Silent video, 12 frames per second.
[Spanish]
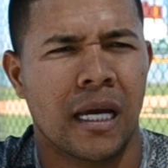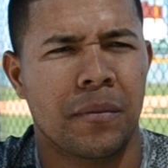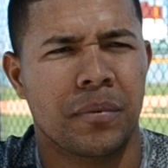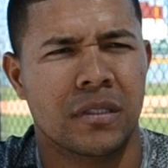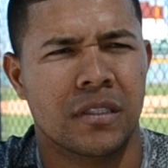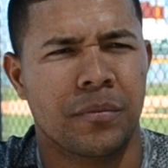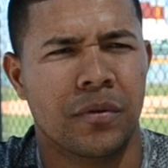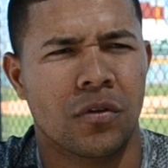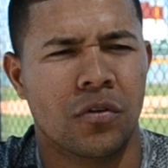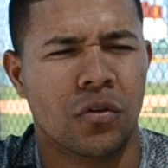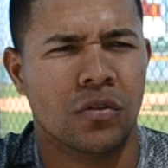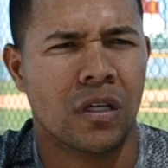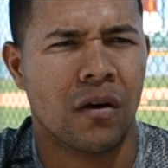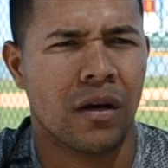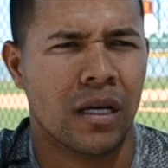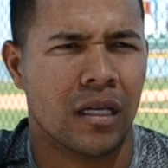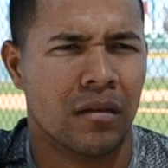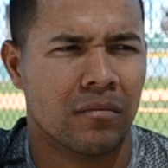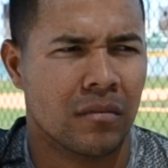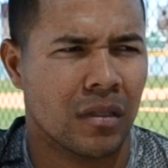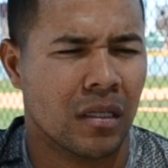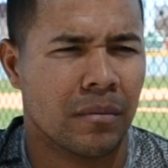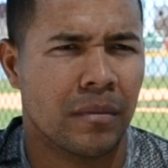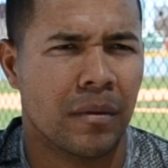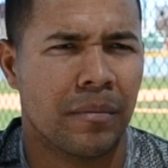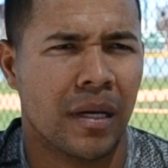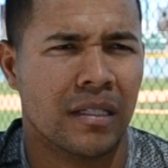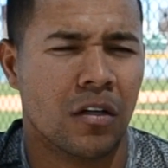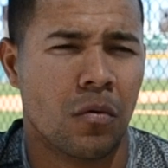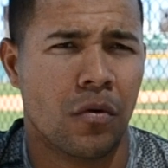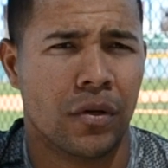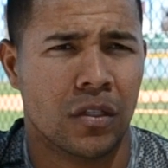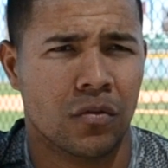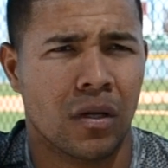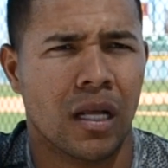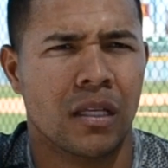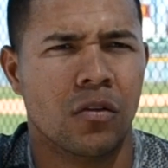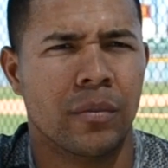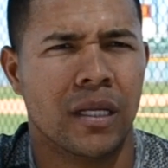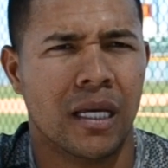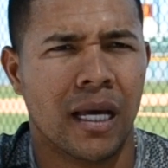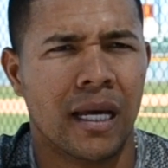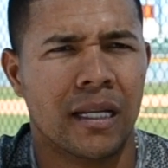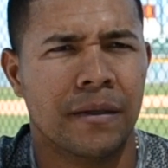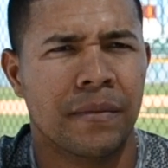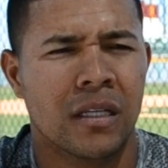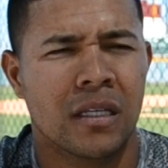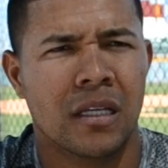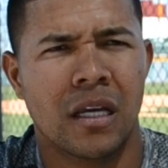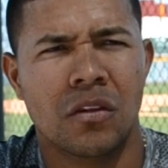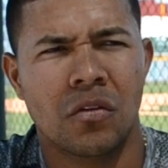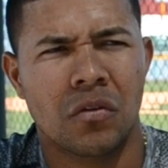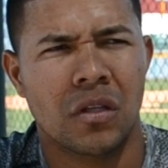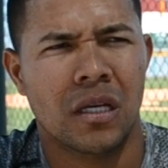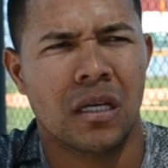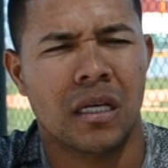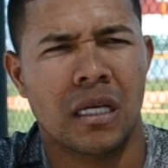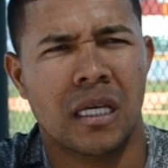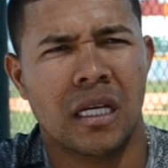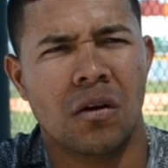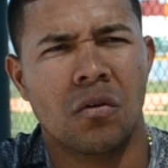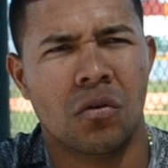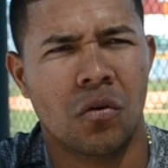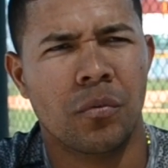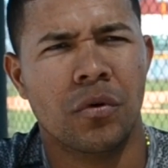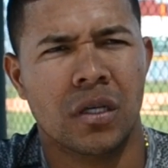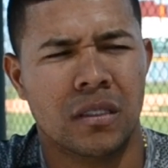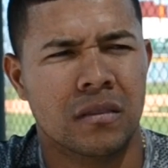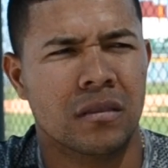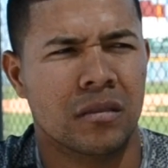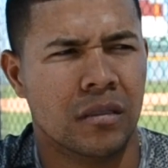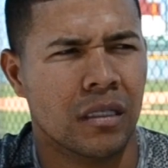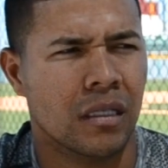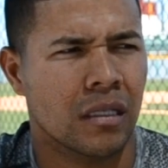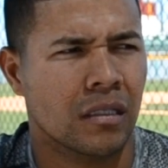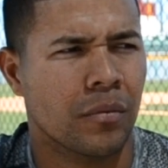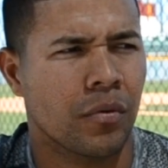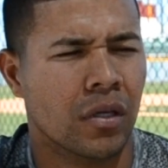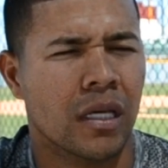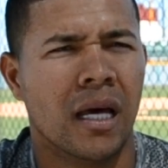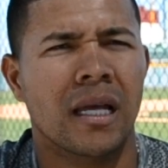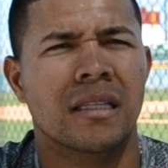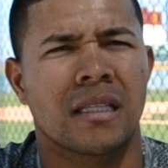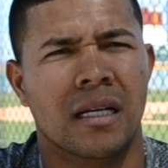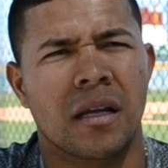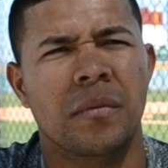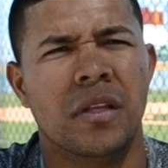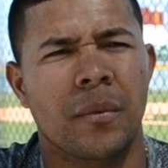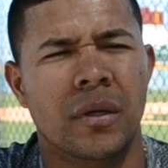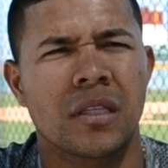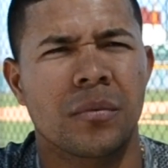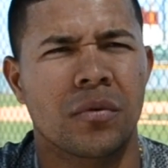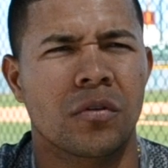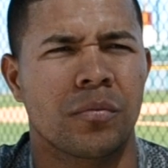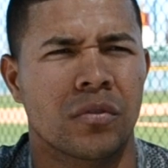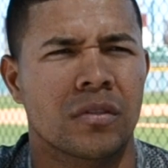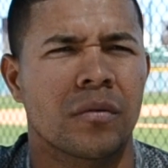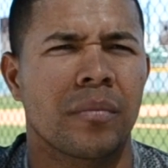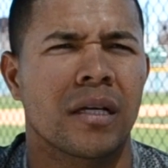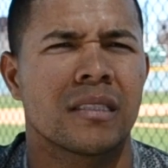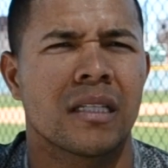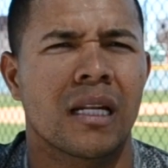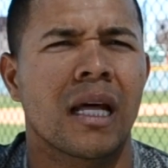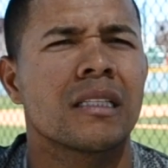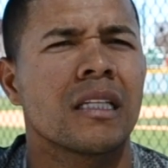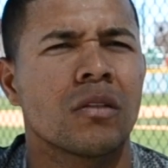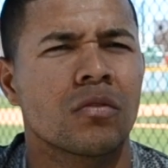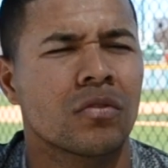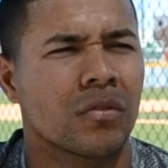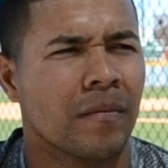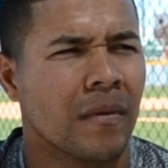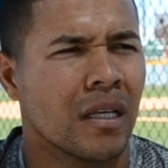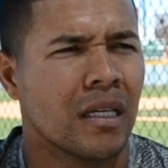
al principio yo estaba en, países como Venezuela y Dominicana, en donde quieras o no, pues eh, te puedes adaptar rápidamente por, por ser países latinos.